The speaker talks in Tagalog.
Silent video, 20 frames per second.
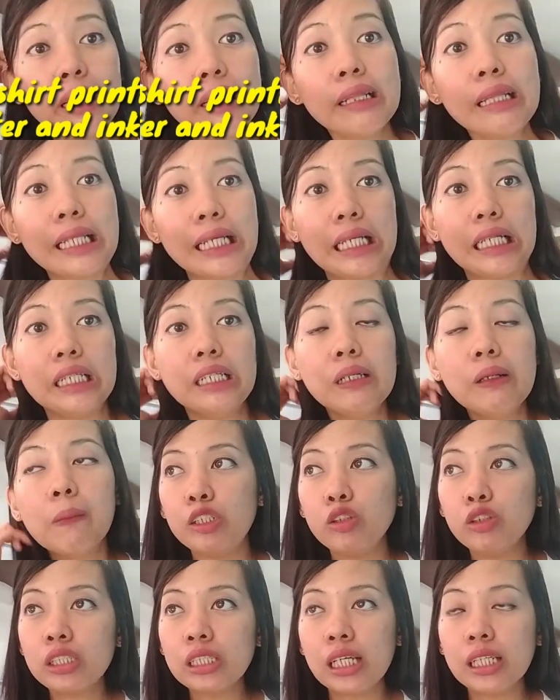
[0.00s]
printing.
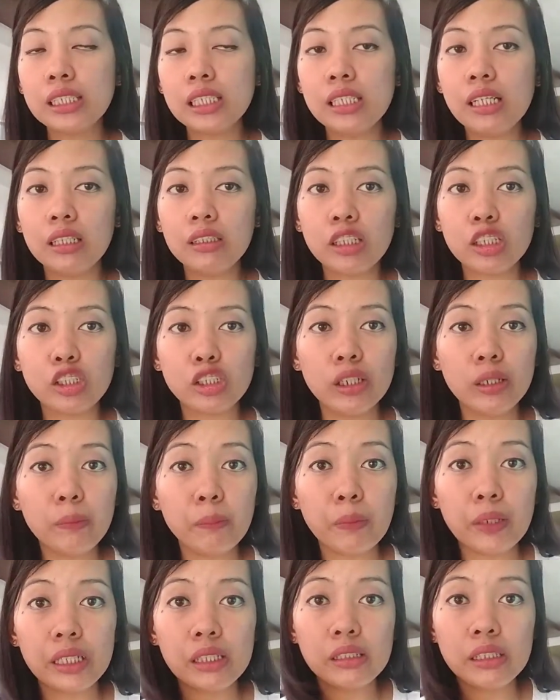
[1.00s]
Use kasi ng
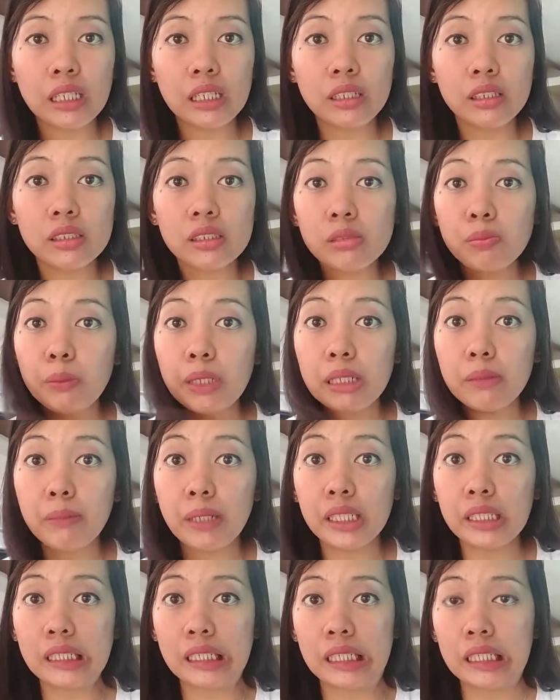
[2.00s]
t-shirt printing is
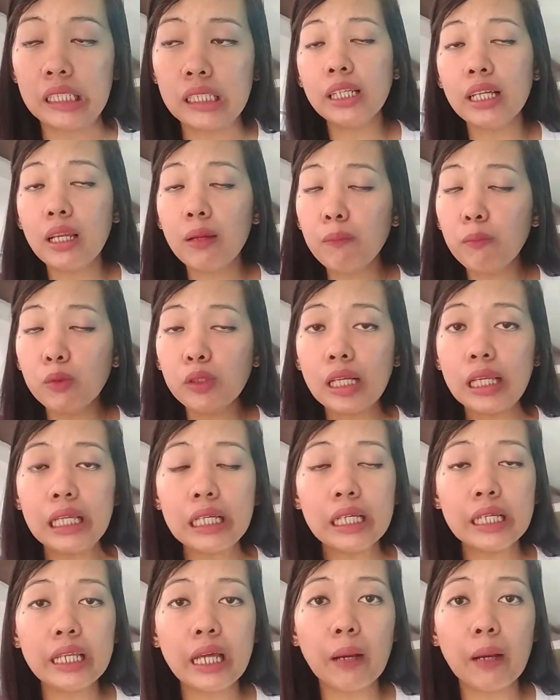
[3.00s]
pigment ink. Nalang po talaga